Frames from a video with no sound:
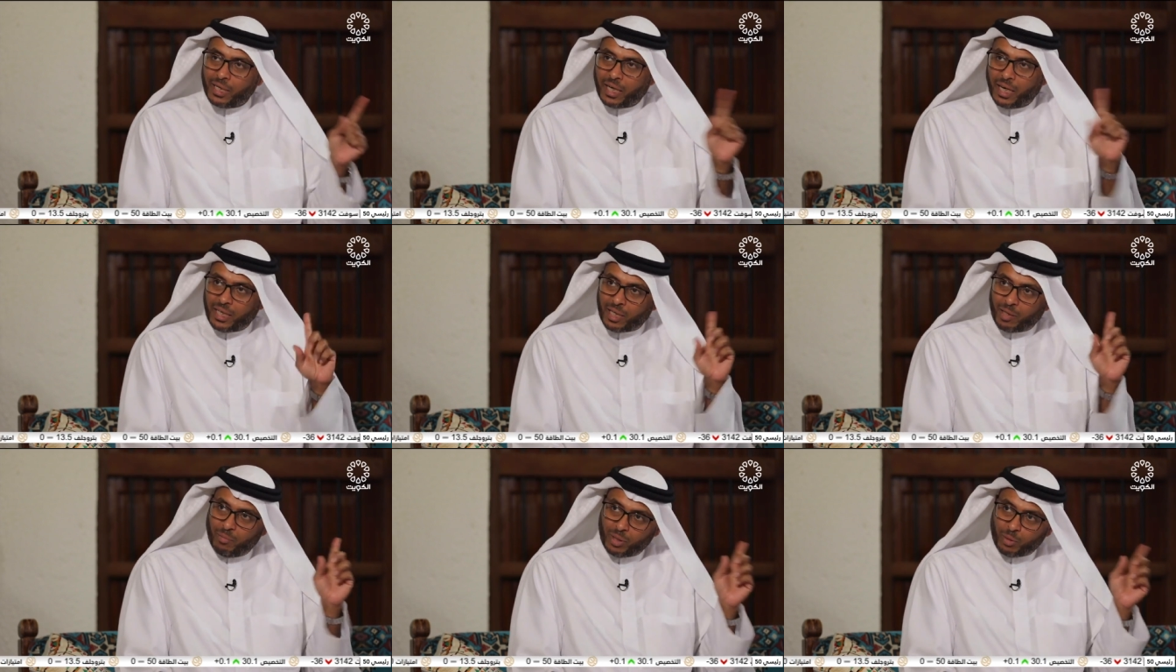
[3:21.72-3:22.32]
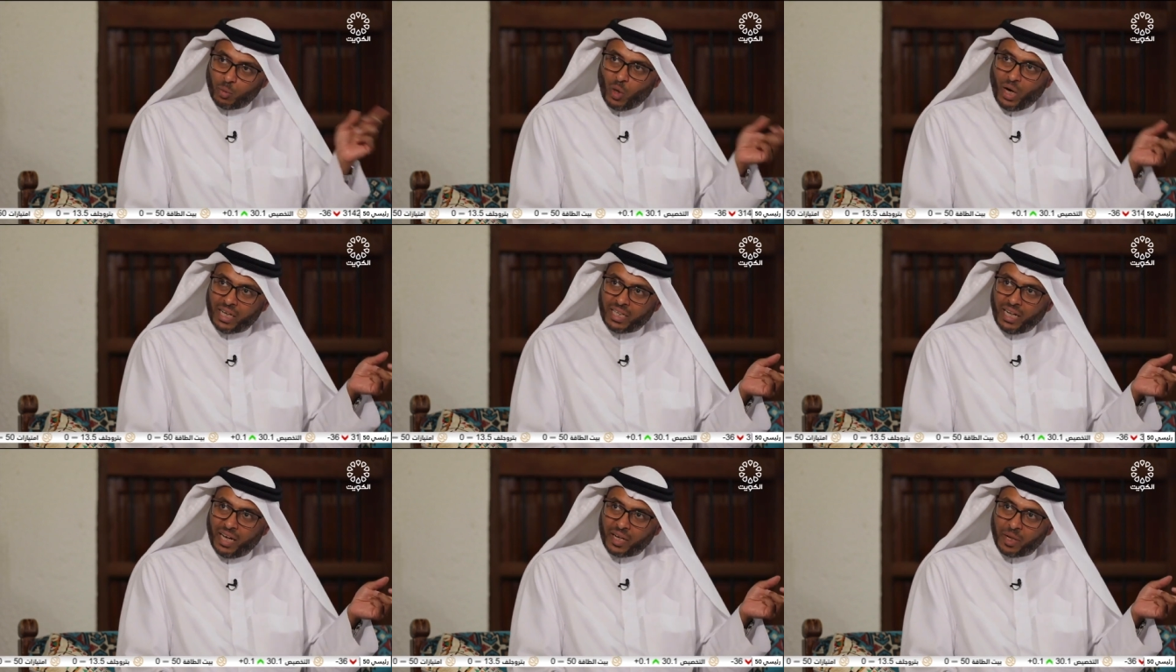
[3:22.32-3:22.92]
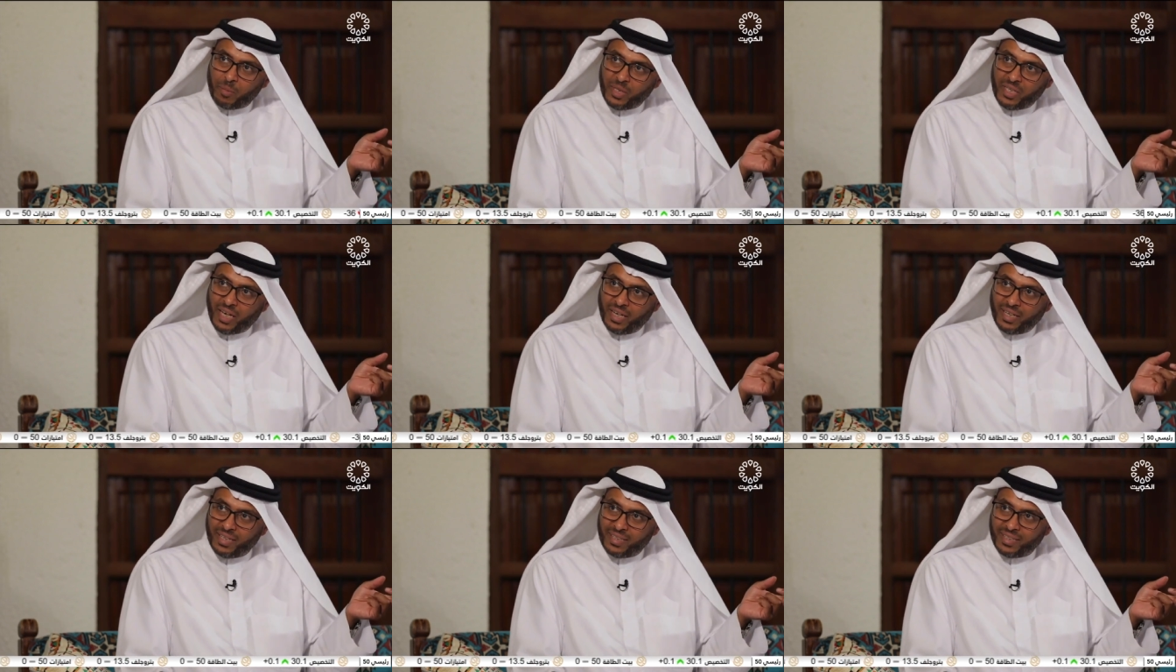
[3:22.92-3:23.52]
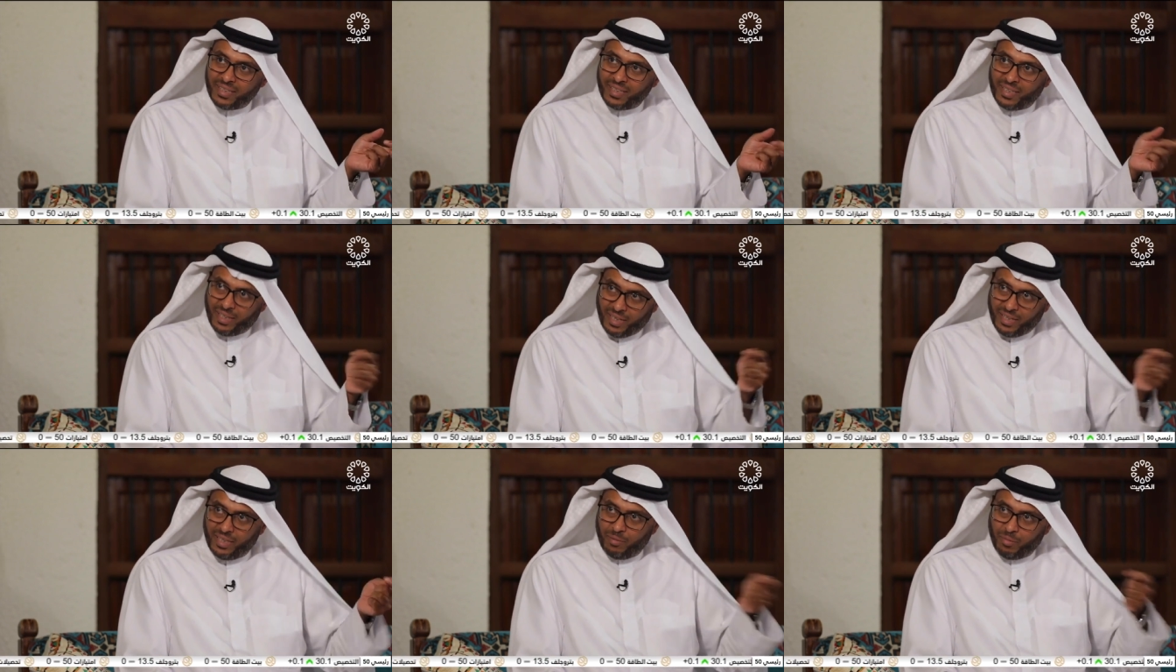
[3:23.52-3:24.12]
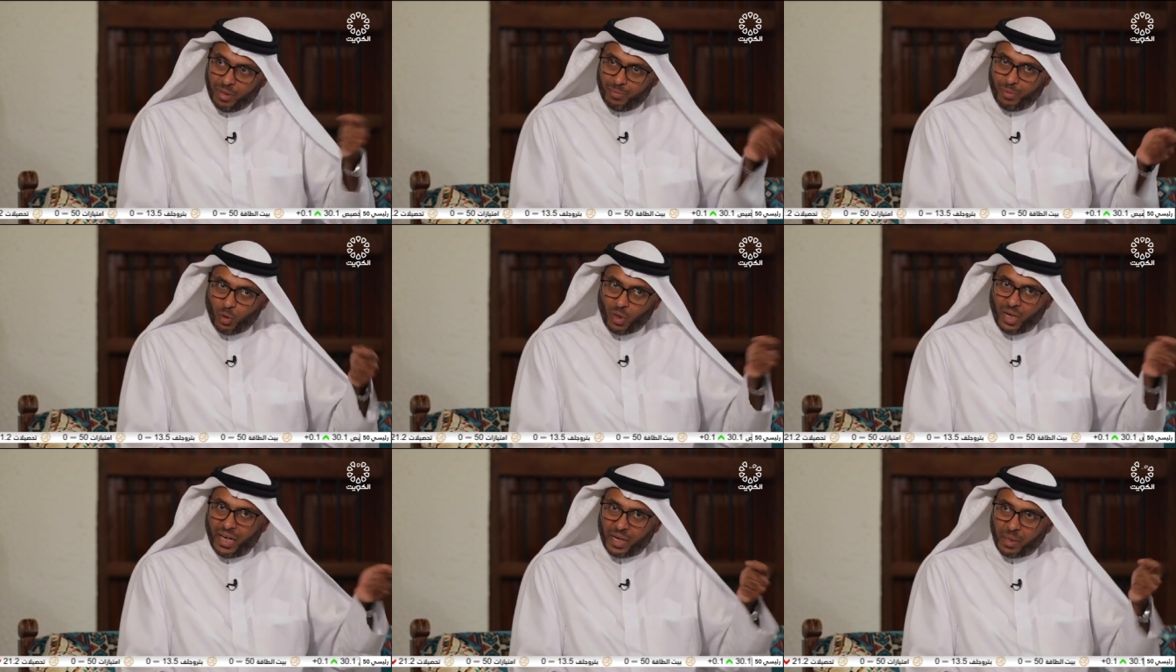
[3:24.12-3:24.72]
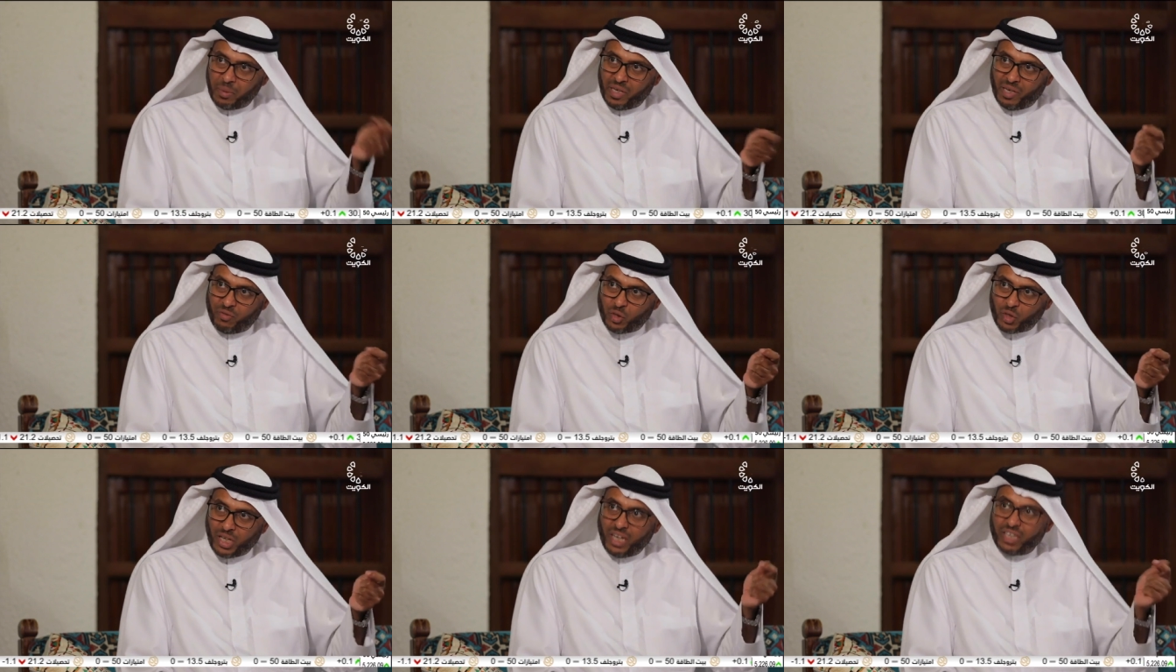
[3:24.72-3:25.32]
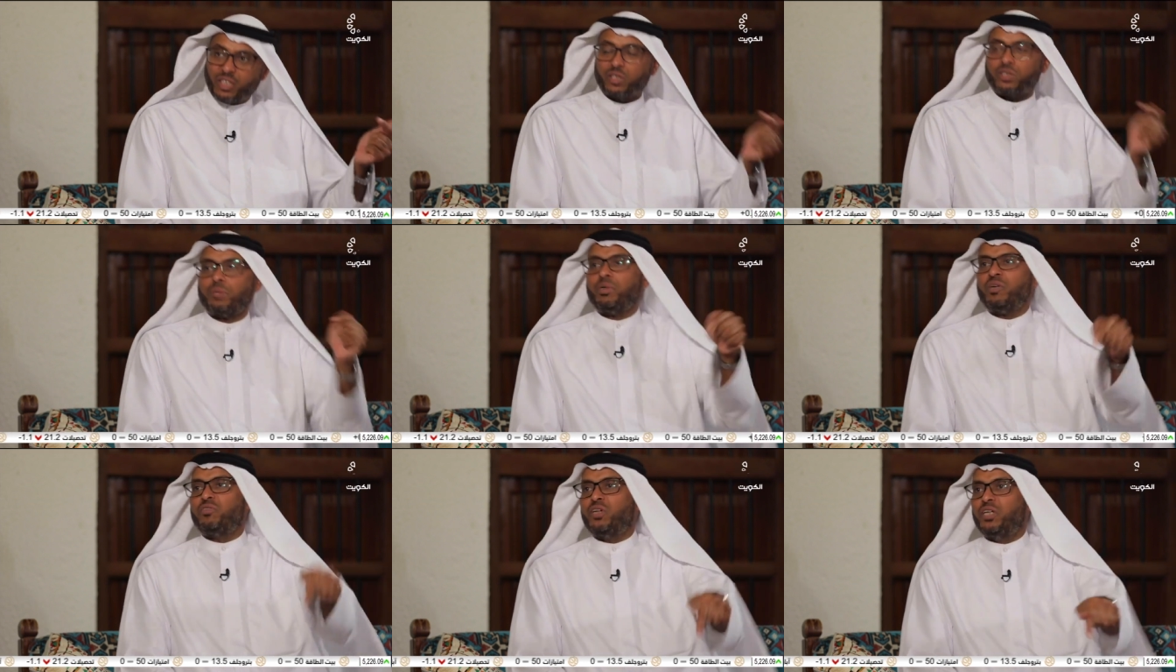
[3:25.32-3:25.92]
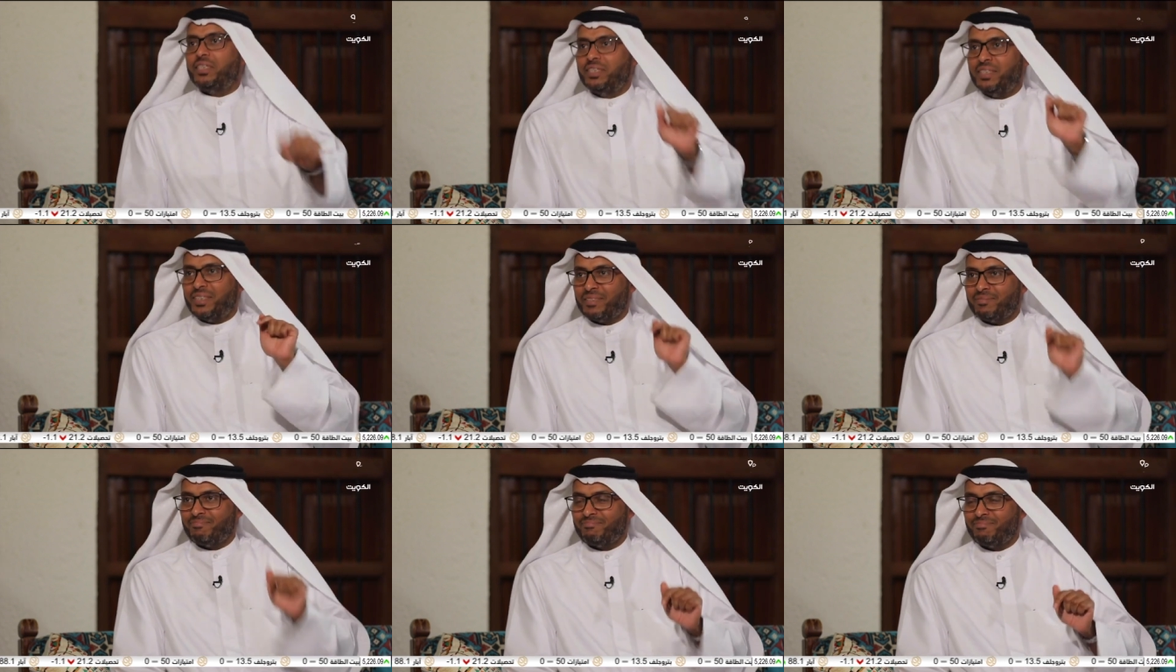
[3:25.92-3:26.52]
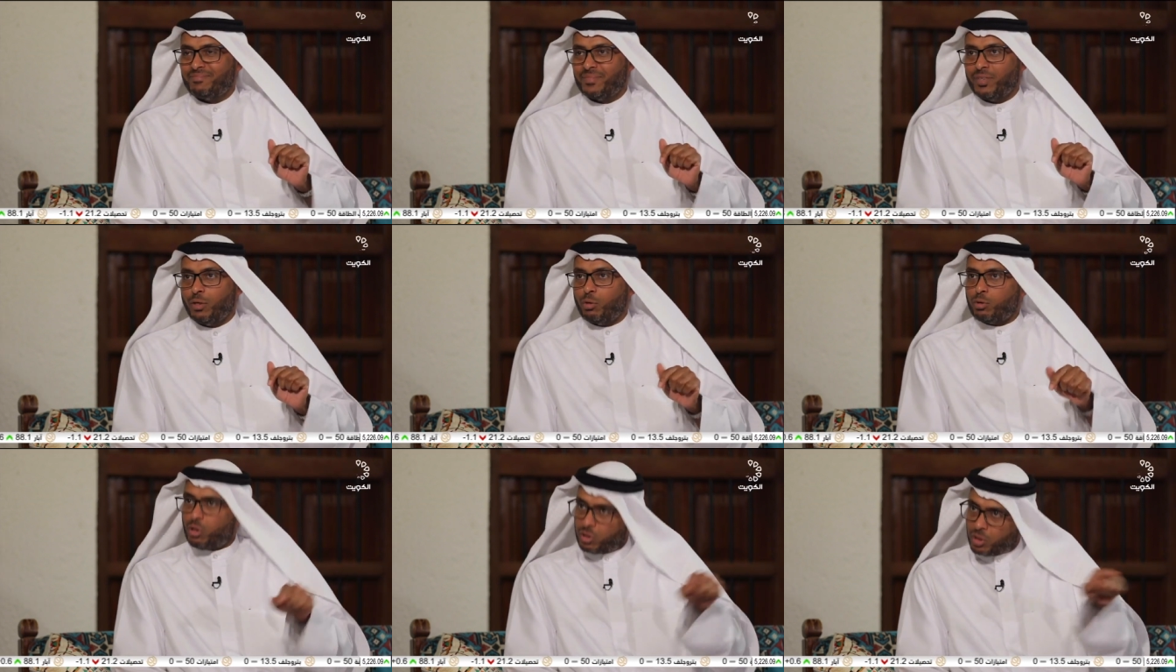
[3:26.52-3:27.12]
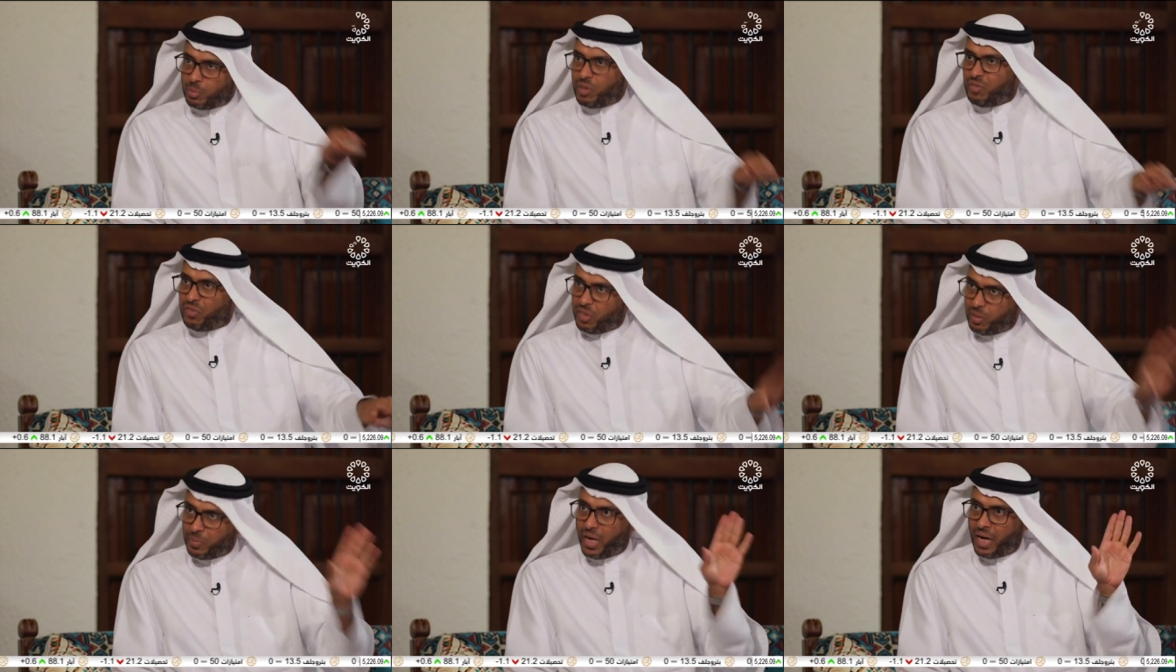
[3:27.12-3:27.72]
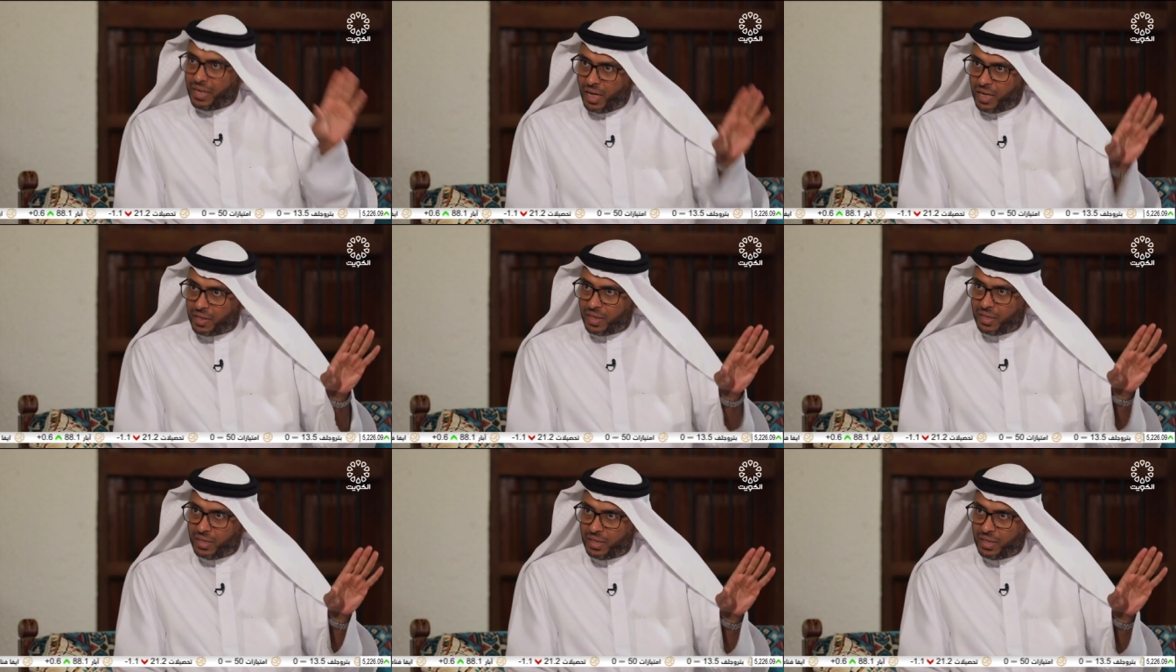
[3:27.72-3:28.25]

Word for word: كانت المطبوعات العربيه اللي باللغه العربيه الفصحى تنطبع في الهند وتنطبع في لبنان ايضا